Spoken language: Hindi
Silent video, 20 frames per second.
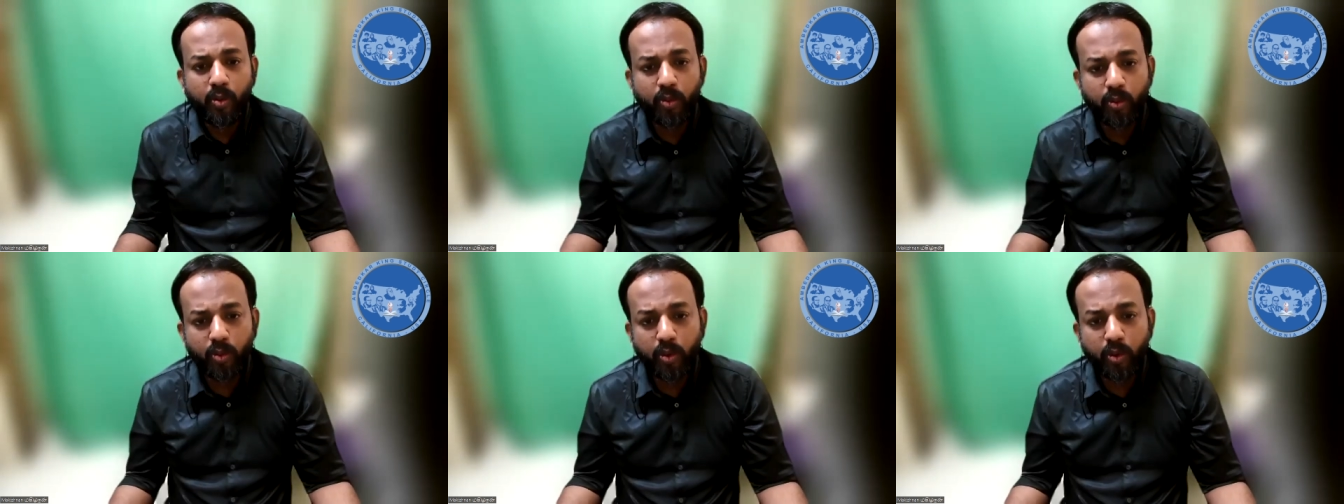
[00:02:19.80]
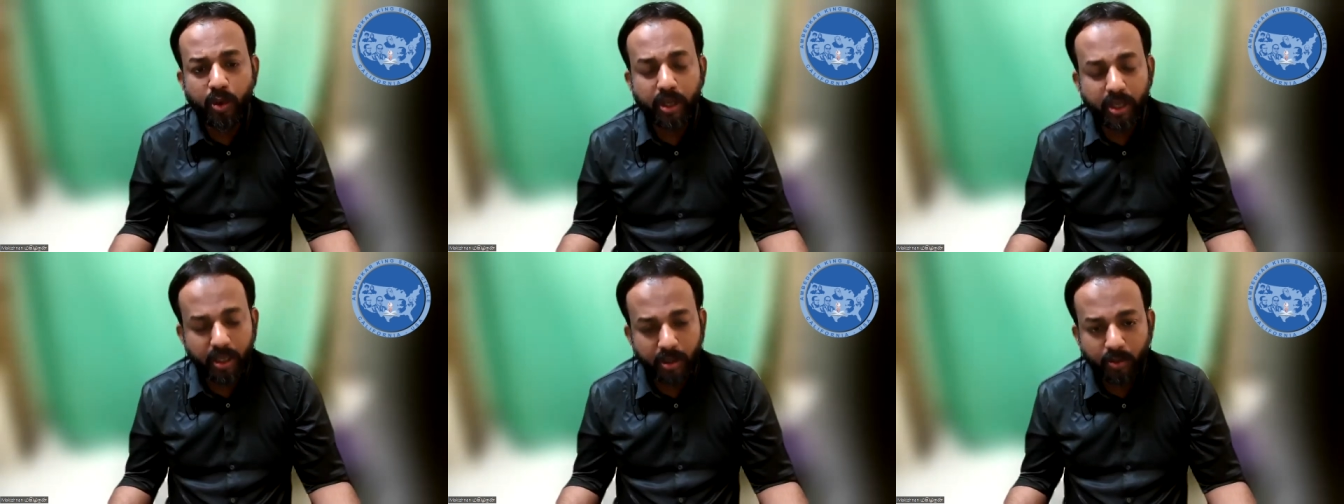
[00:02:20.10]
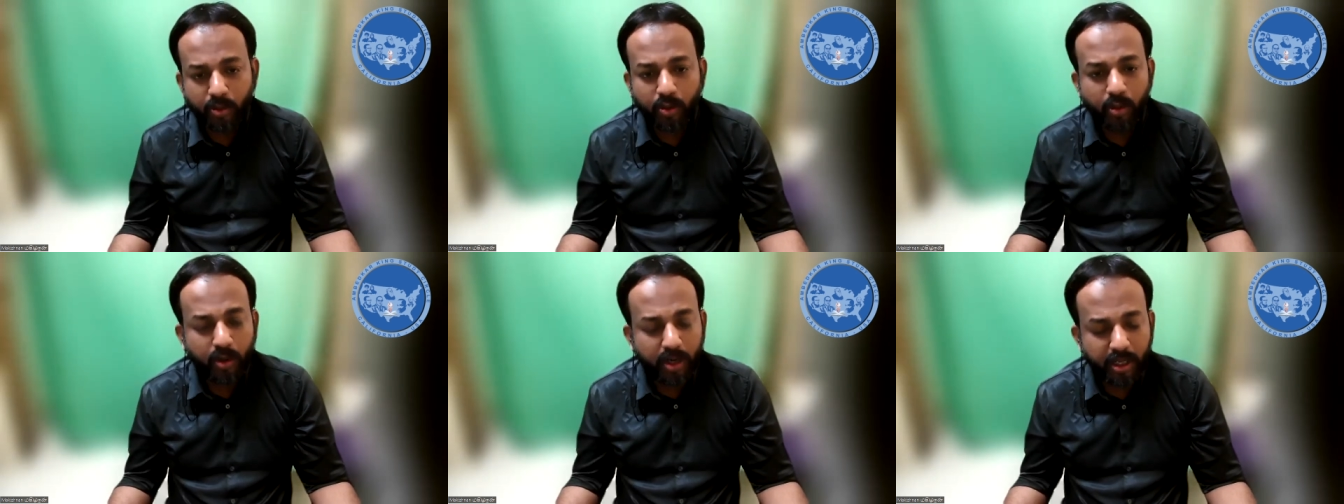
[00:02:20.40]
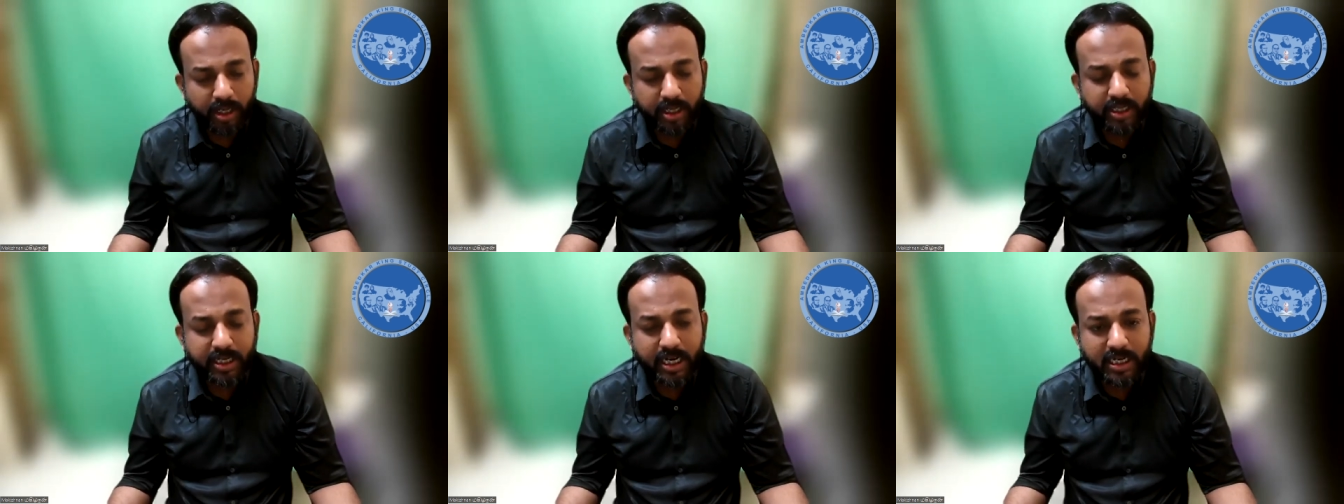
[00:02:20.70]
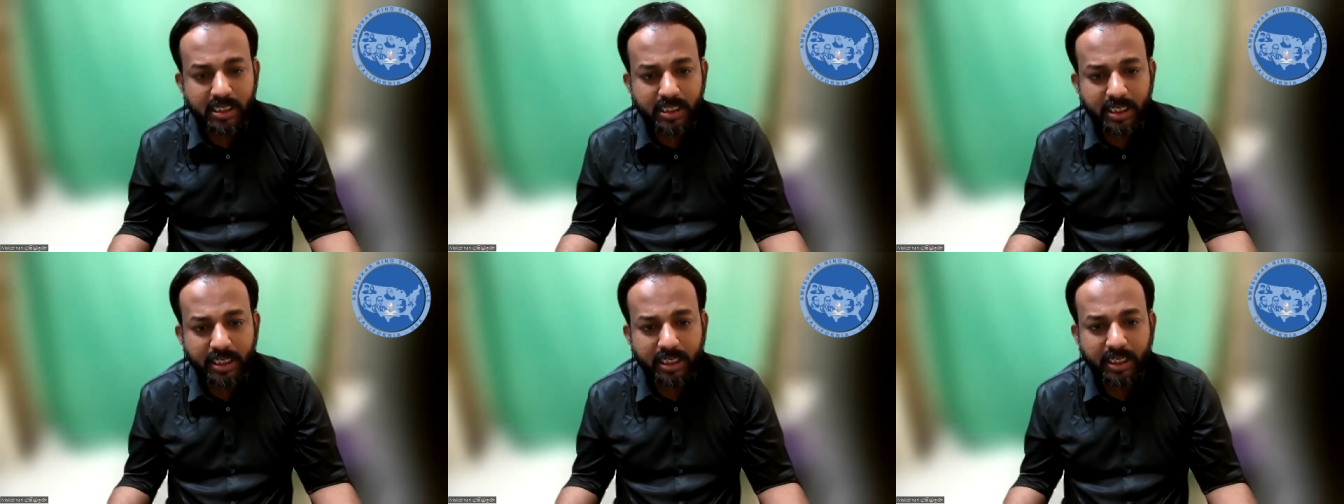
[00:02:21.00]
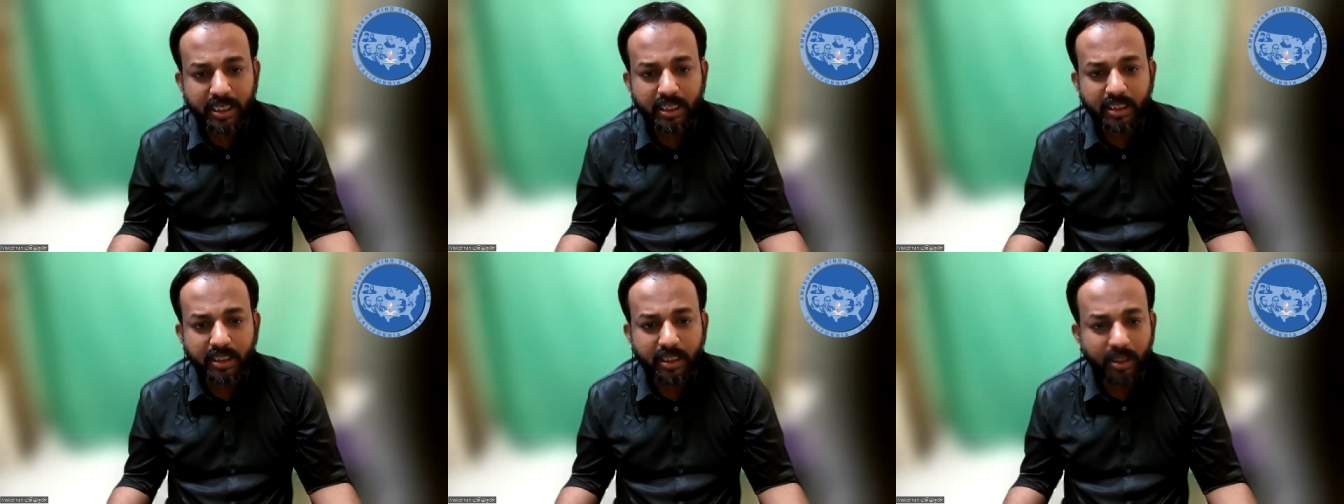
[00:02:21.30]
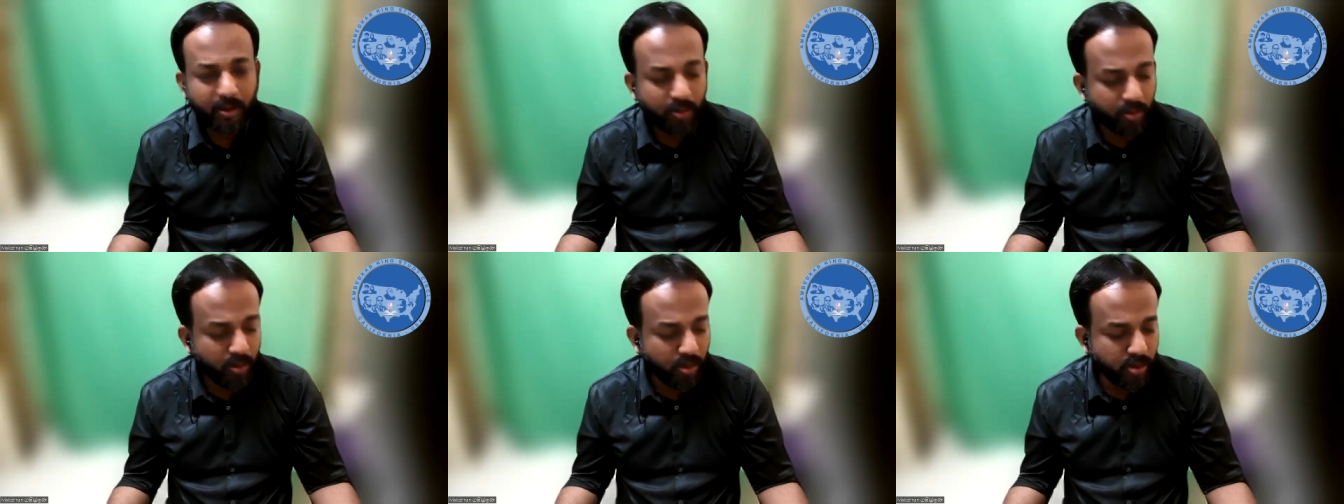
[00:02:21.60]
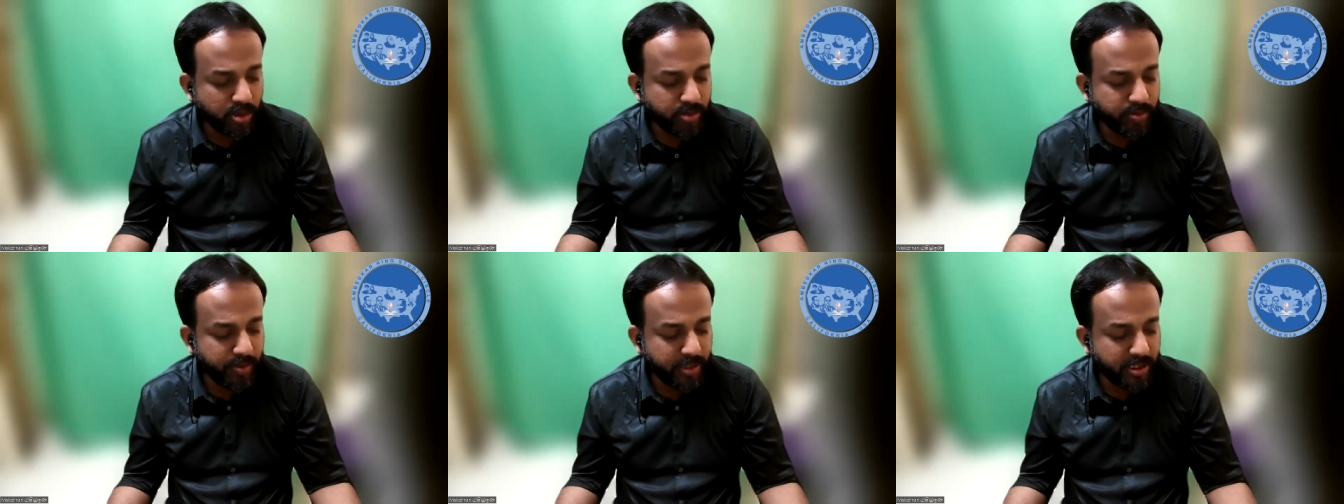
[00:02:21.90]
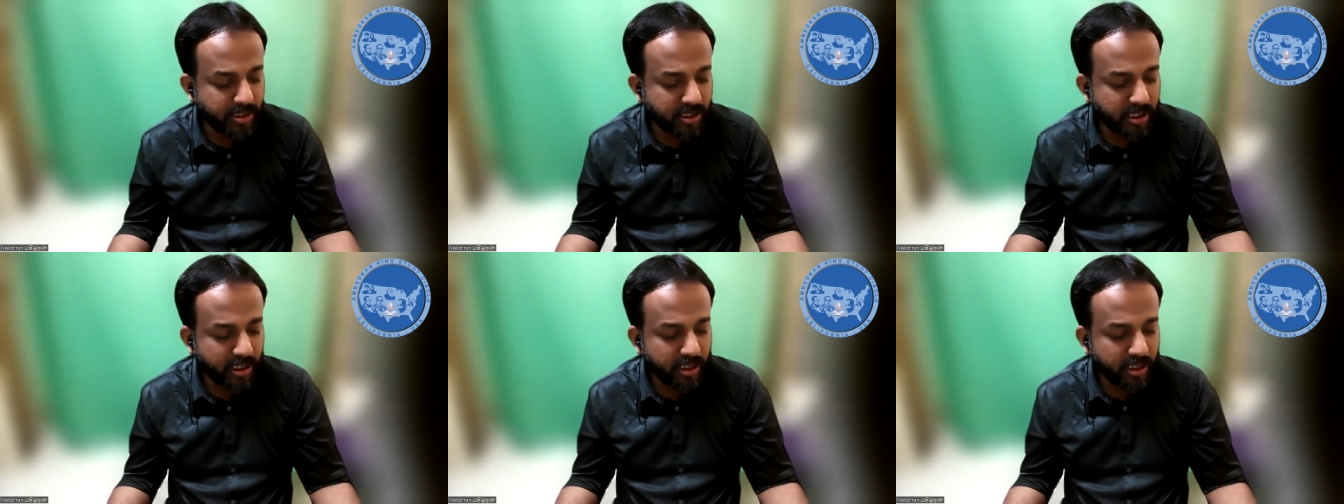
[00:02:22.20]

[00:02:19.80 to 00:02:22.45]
वो ही उन्होंने ही ट्रांसलेट किए थे वो स्पीच